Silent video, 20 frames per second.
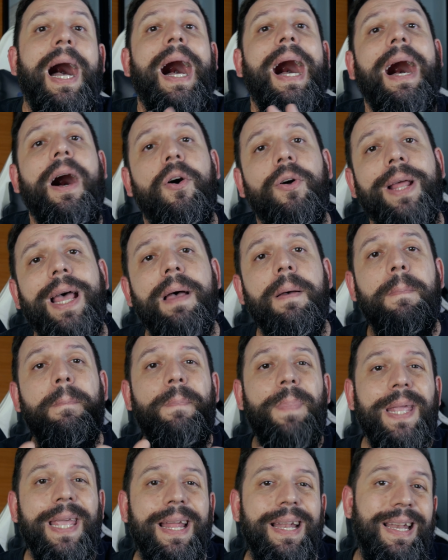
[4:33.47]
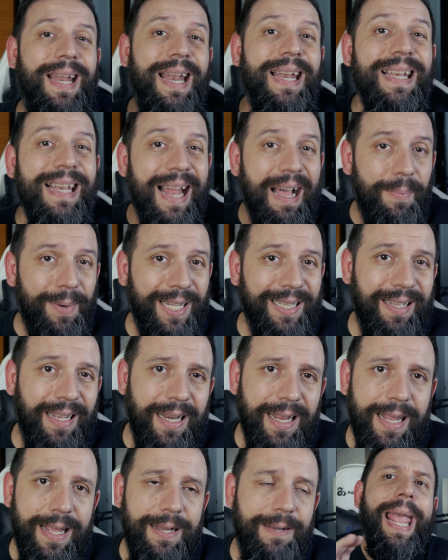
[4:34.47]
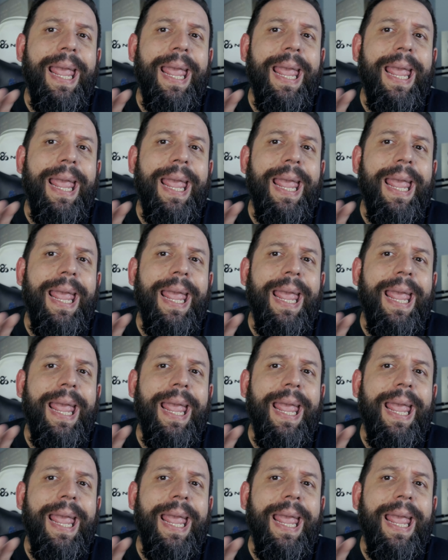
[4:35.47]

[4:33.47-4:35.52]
Ahora bien, la batería.